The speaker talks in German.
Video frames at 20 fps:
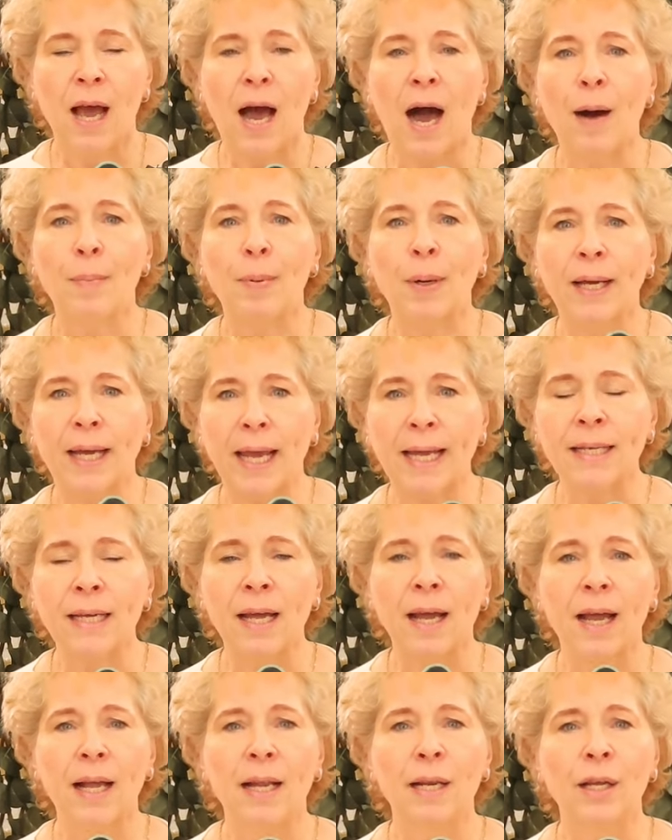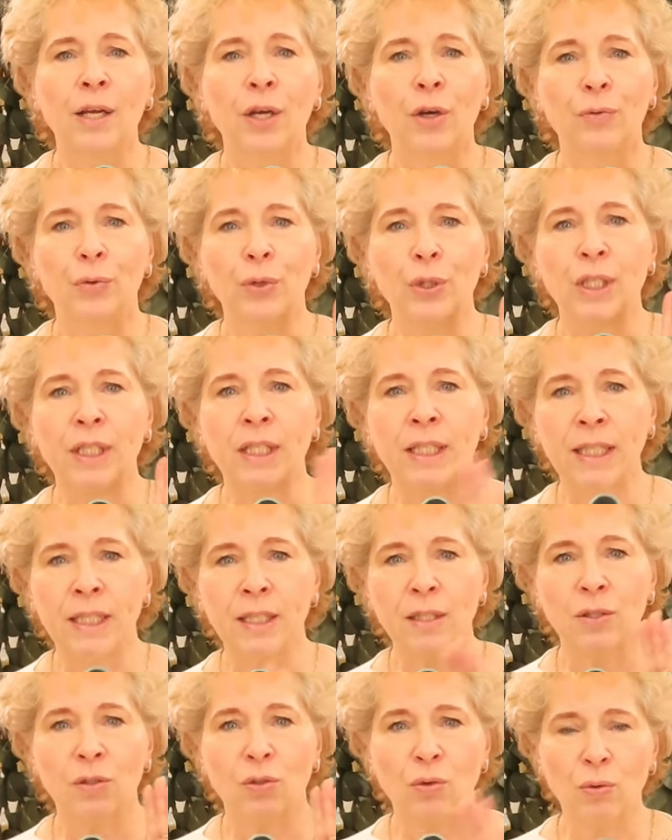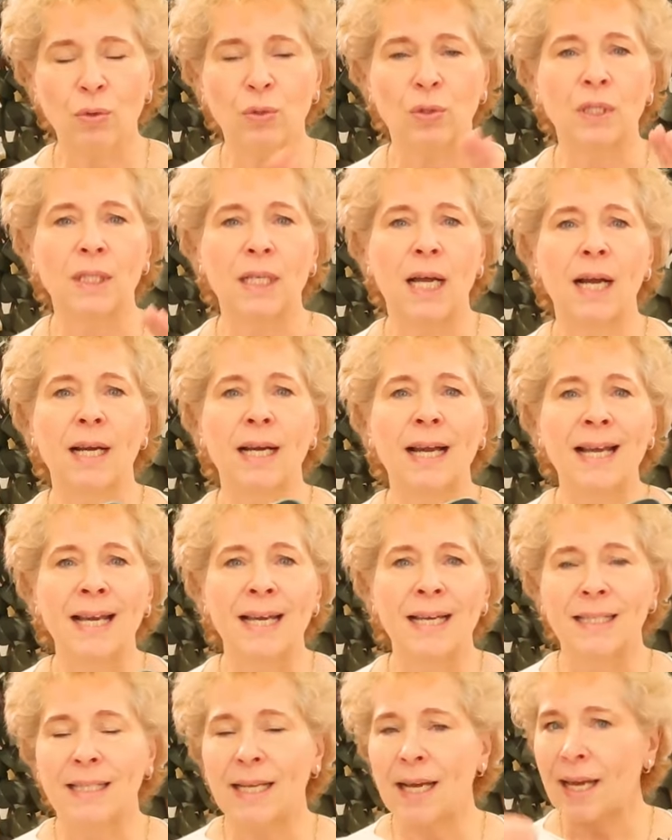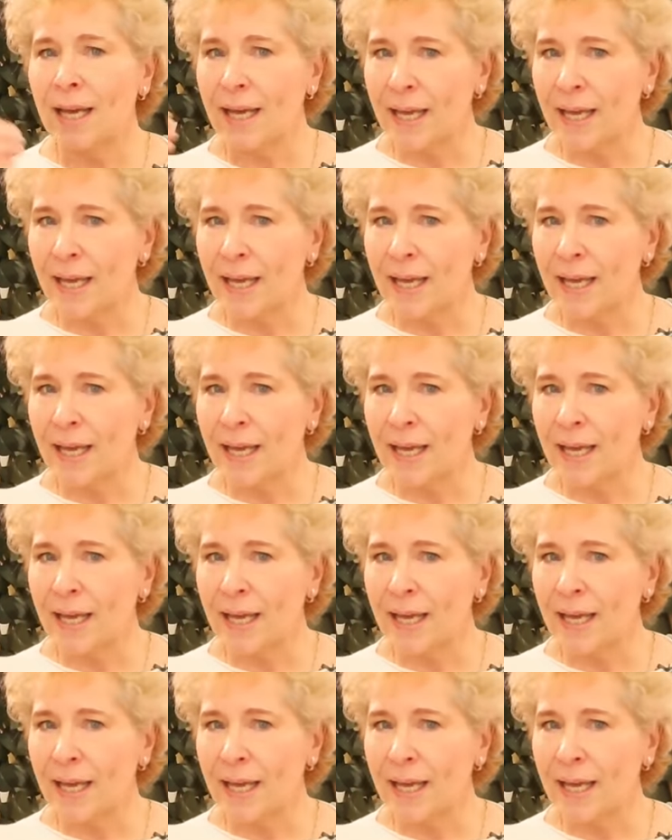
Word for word: Aber generell würde hier sozusagen der